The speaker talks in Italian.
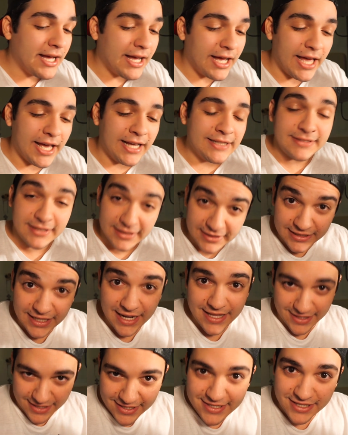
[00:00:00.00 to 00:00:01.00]
Eh, ti
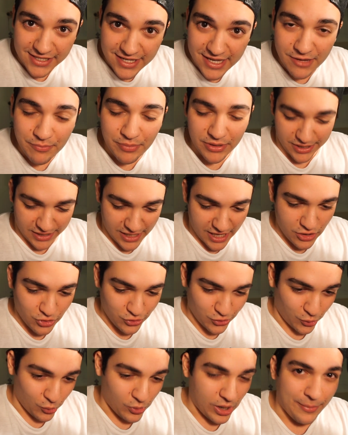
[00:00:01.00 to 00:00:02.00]
direi di sì perché io
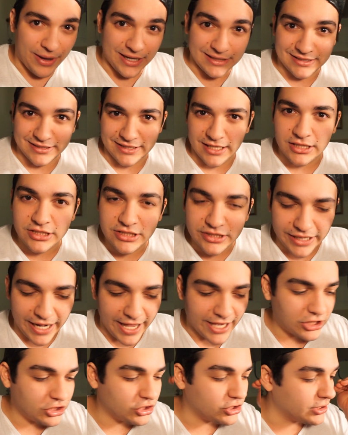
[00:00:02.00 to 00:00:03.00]
sono un amante del
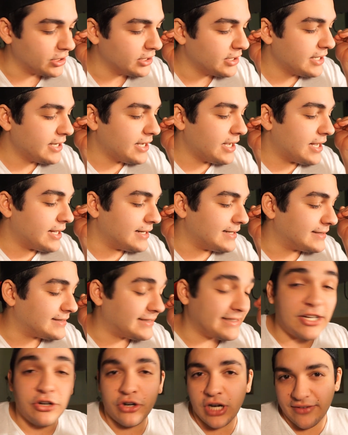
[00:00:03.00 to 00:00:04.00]
trash eh,
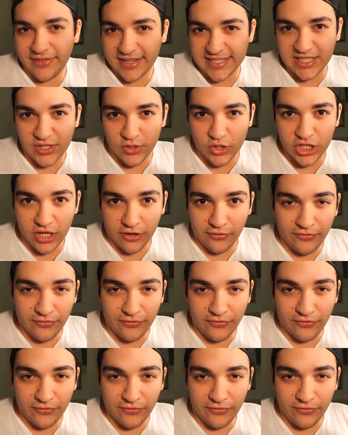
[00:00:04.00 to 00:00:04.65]
se non l'avessero già